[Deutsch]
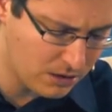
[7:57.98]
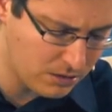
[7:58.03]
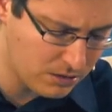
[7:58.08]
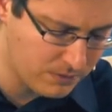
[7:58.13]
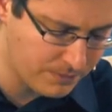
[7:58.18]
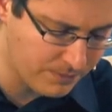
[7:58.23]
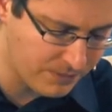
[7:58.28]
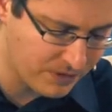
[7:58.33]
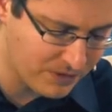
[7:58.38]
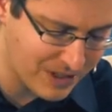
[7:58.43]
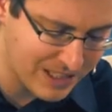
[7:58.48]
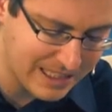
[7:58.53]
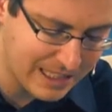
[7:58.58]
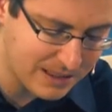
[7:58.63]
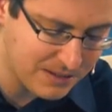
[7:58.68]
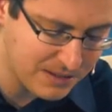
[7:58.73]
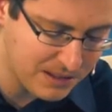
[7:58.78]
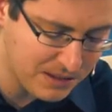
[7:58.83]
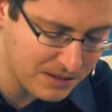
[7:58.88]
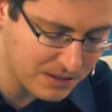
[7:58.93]
Wenn
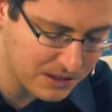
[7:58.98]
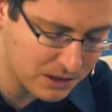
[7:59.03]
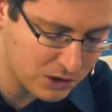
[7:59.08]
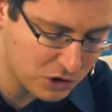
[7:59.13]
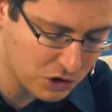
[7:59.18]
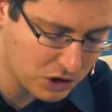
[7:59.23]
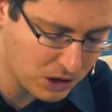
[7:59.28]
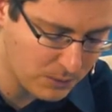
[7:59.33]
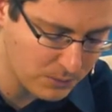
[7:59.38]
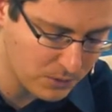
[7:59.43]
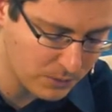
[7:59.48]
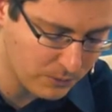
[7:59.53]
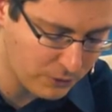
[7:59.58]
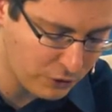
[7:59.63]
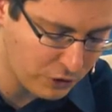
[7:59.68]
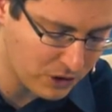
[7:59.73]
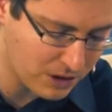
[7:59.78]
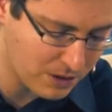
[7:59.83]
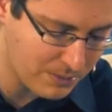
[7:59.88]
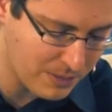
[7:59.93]
ganz Israel kommt, um
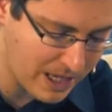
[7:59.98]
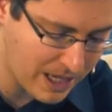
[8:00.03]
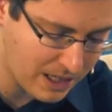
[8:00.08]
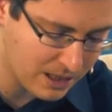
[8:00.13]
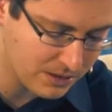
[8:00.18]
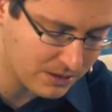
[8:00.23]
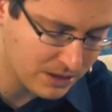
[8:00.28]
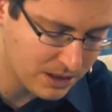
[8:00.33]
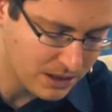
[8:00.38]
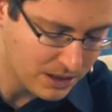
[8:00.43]
vor dem Herrn,